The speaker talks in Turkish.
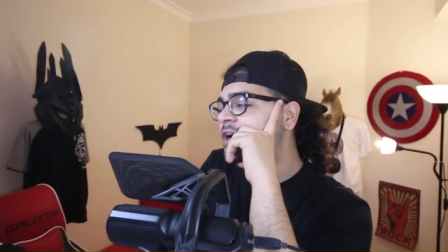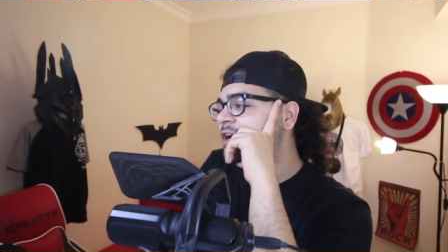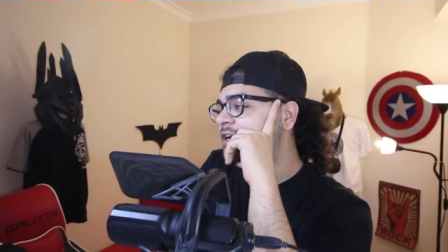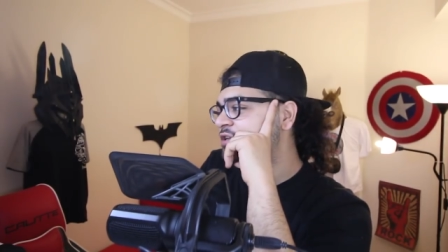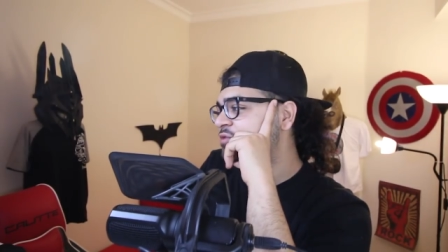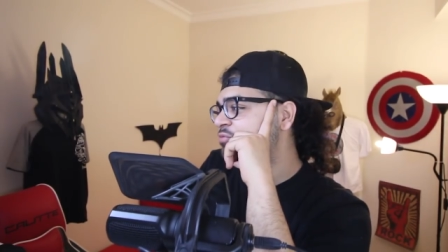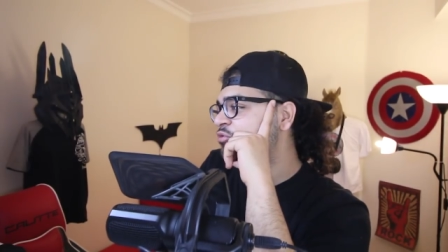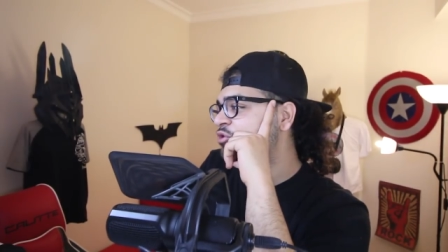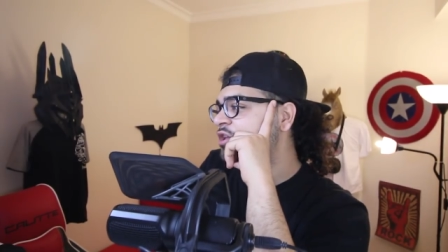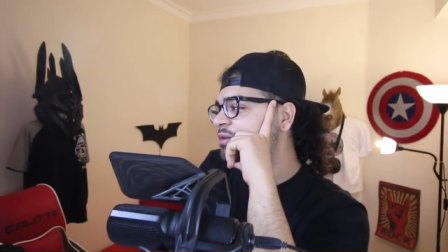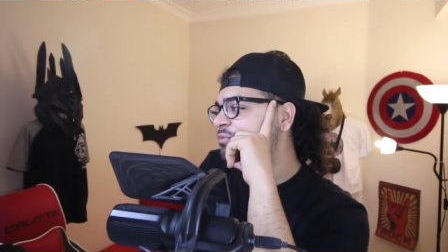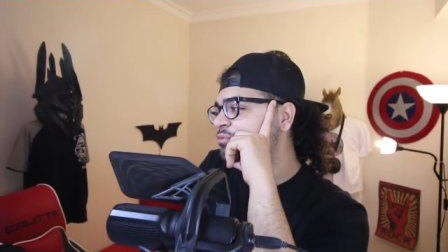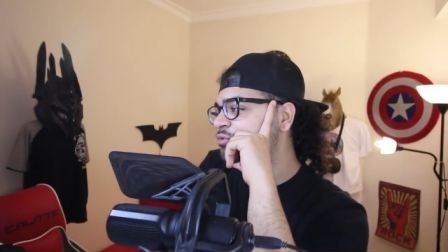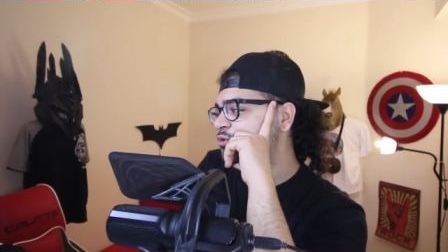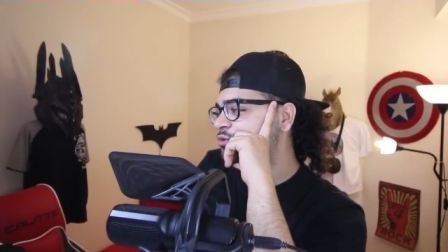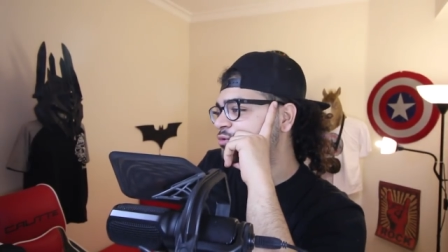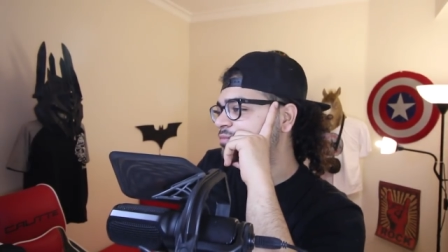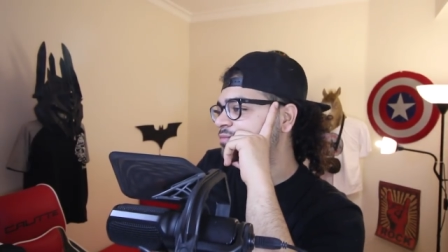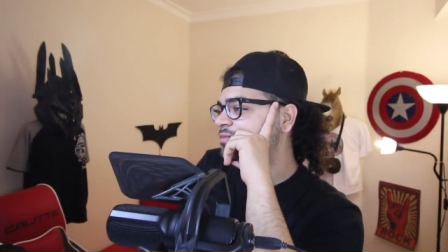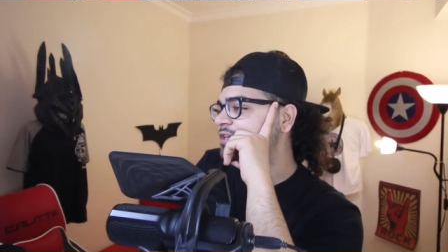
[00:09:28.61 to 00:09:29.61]
hakim
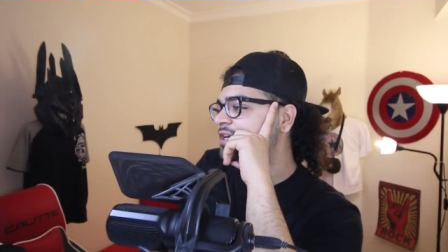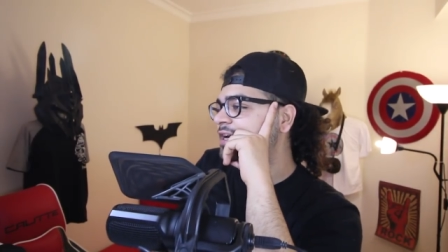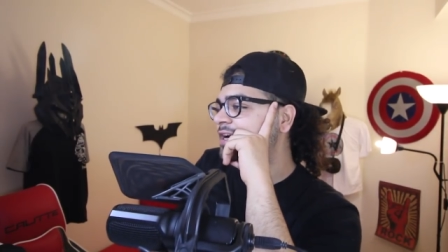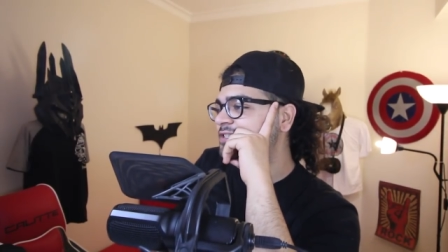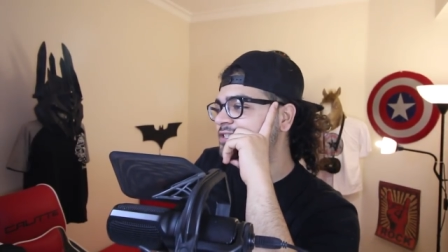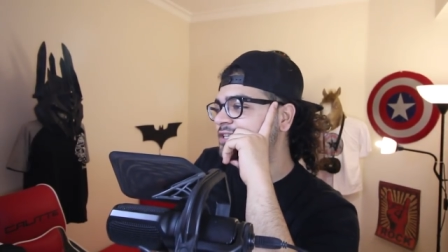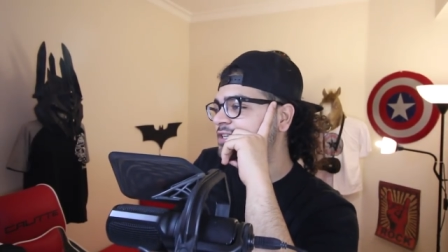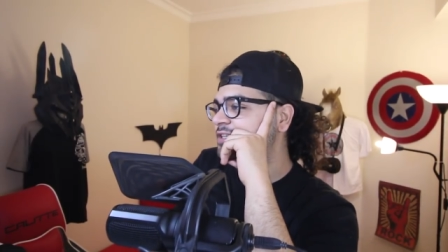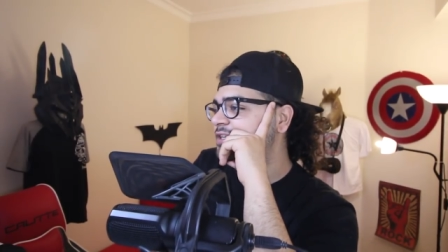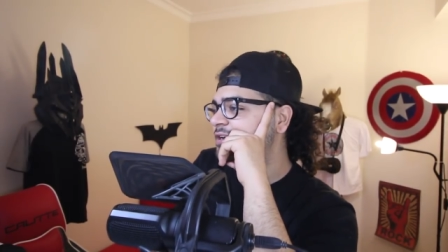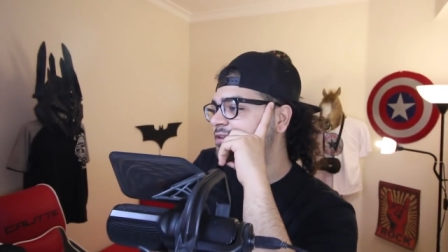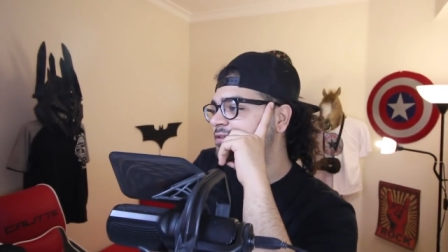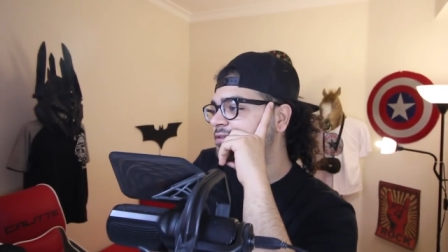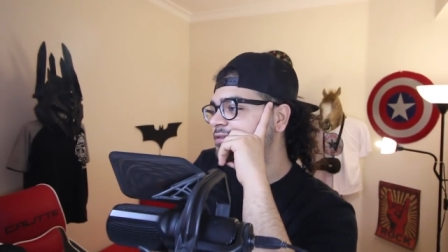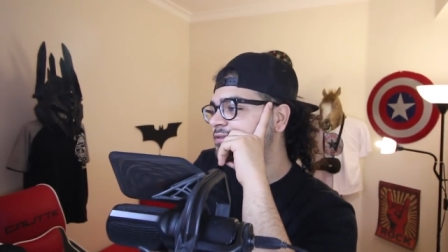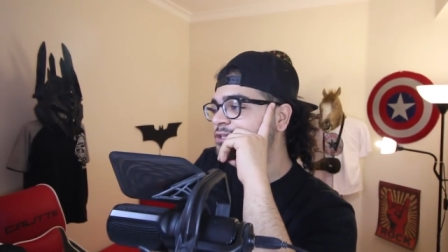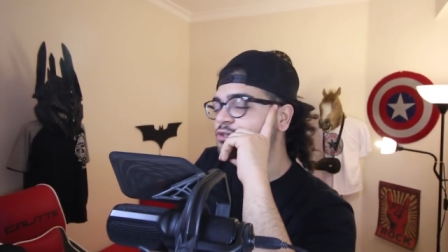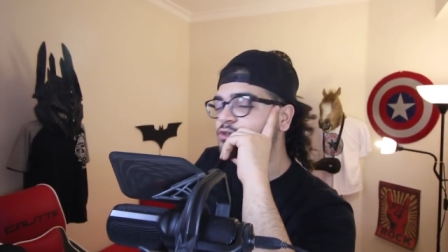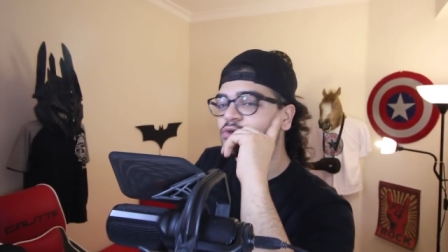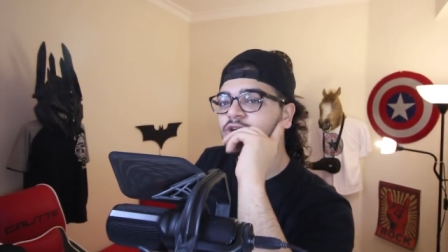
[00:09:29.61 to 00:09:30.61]
olamıyorum. Gerçekten.
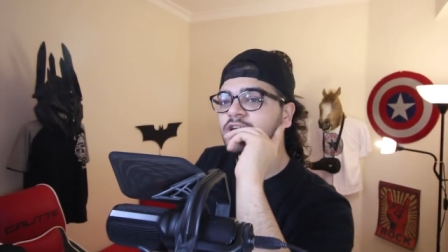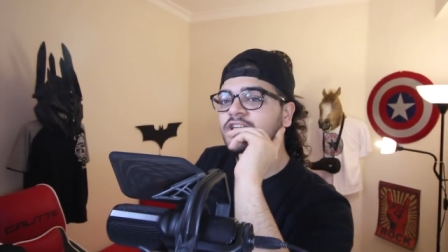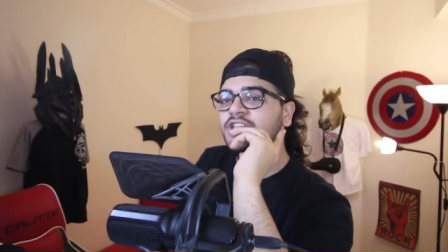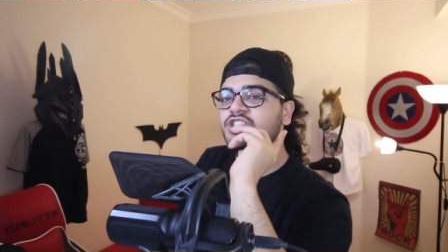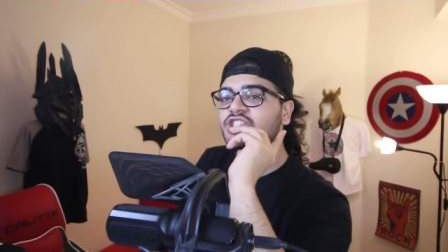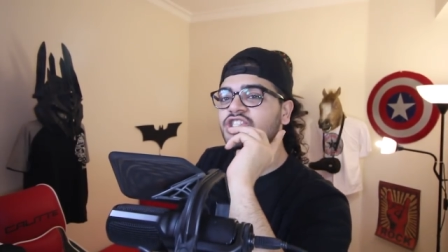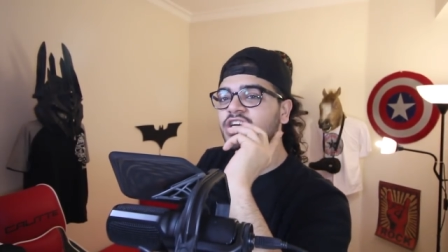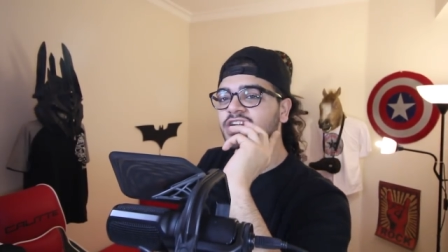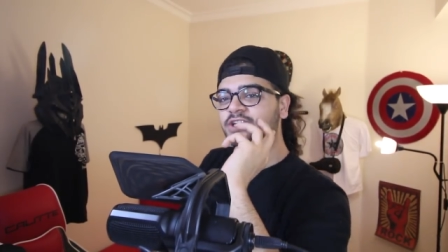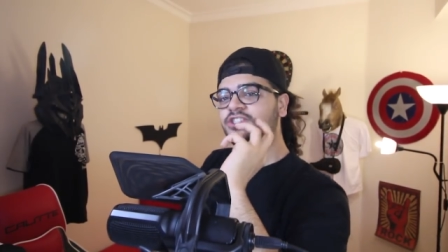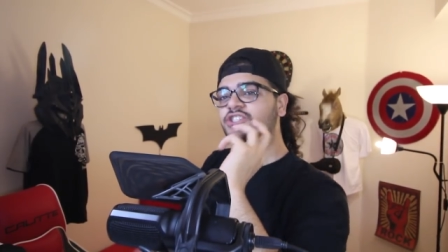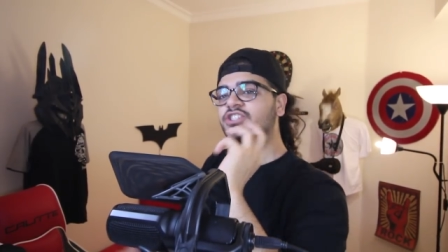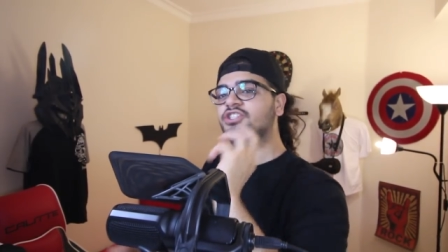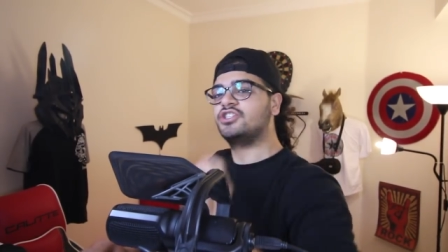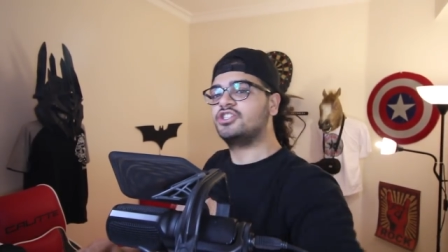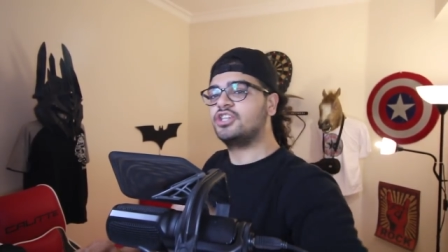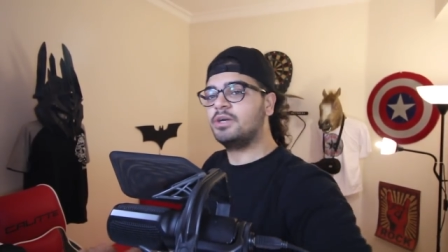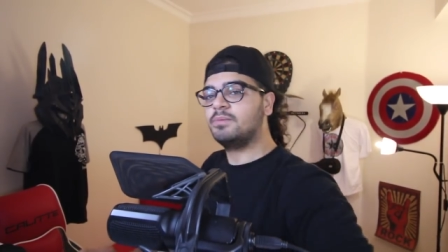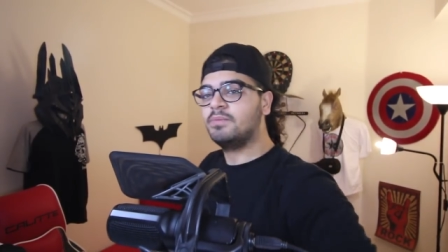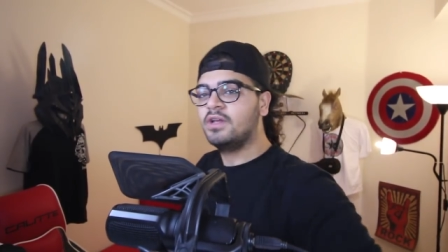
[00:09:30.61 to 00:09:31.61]
Az sonra dışarı
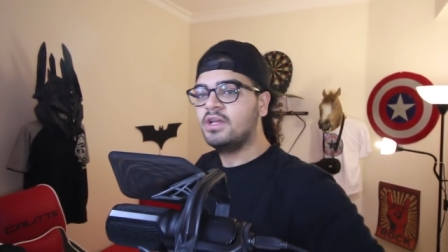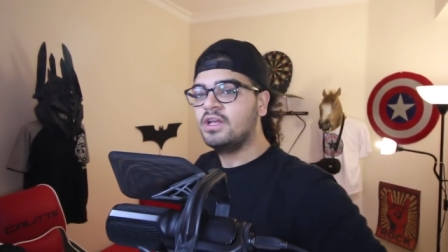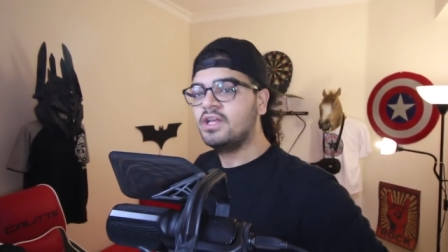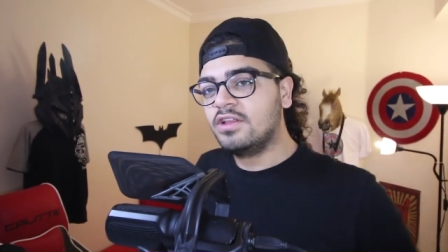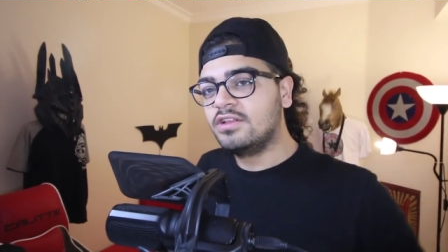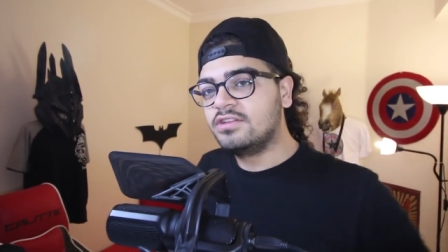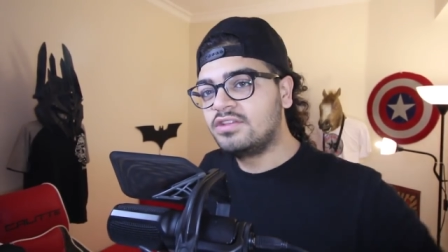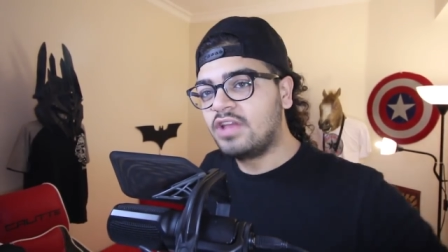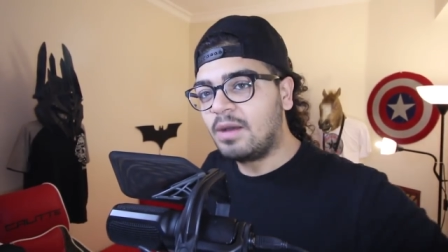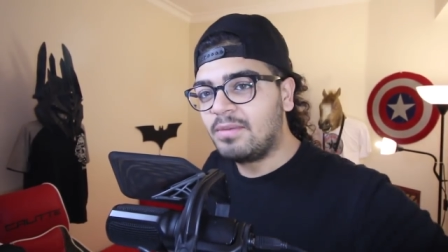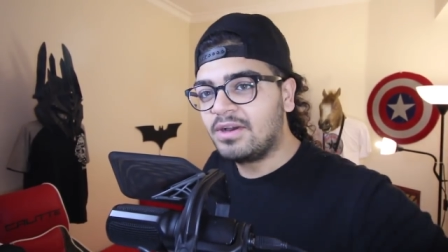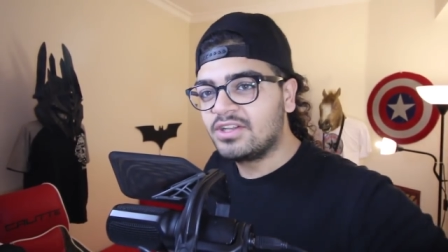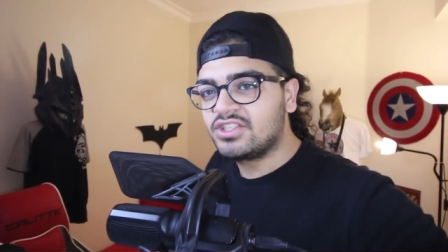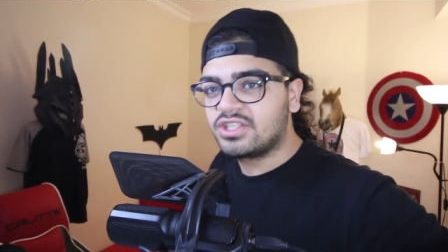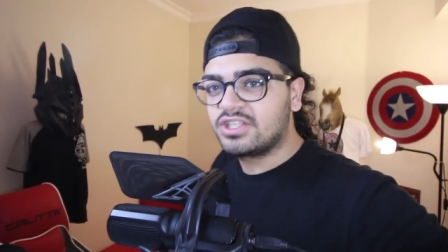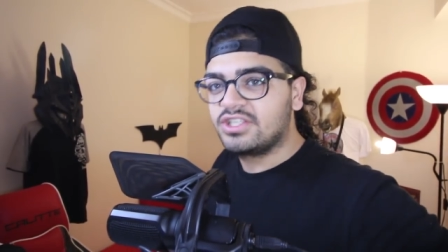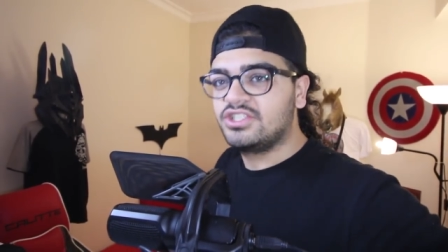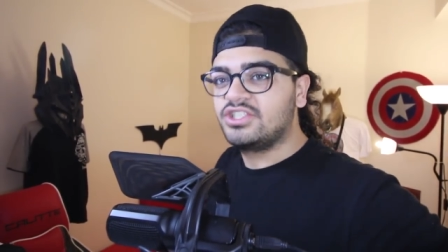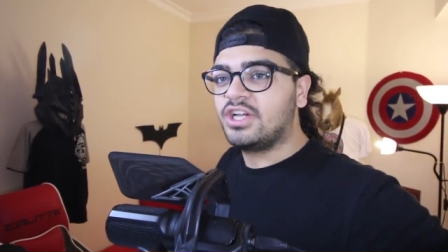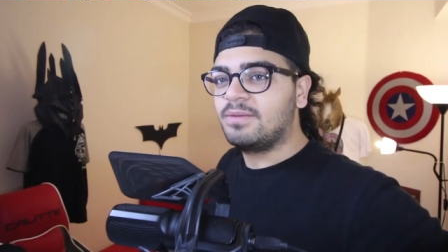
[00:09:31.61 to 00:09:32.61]
çıkacağım. D dama
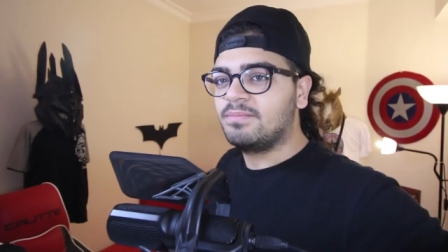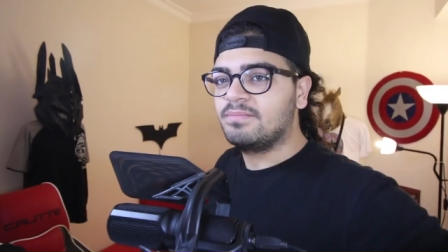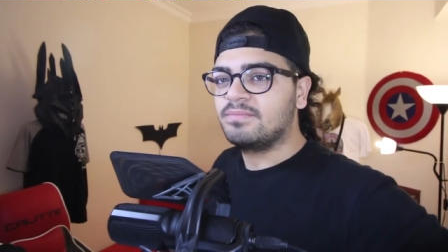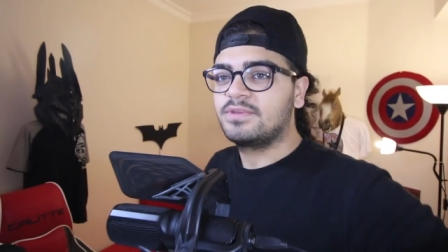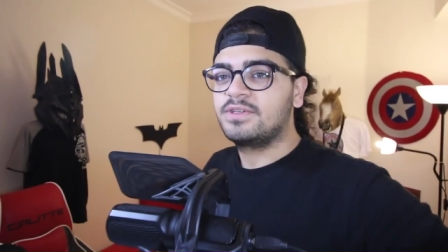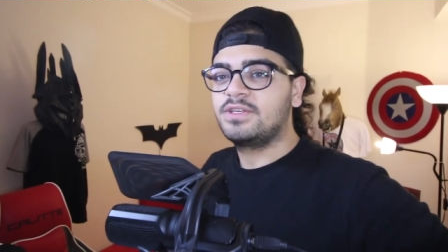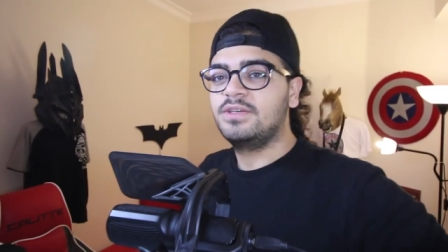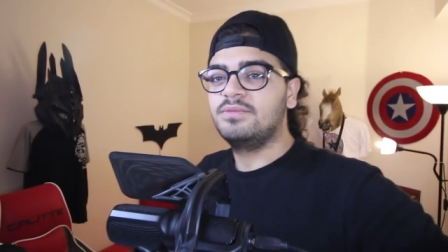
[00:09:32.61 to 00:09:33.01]
çıkacağım.